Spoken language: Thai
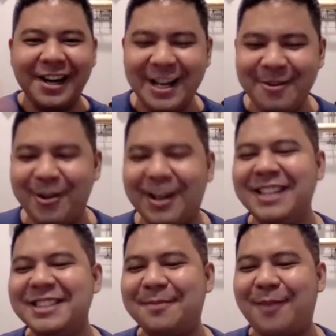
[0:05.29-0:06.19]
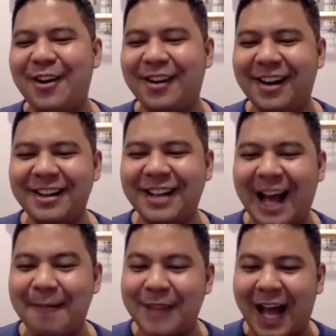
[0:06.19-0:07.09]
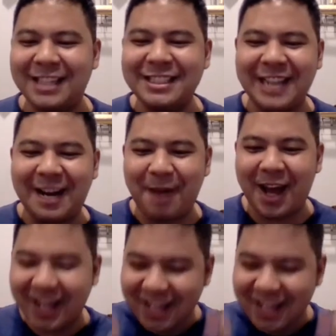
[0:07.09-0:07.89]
รีวิวครึ่งสปอยครึ่งนะครับหนังที่จะมา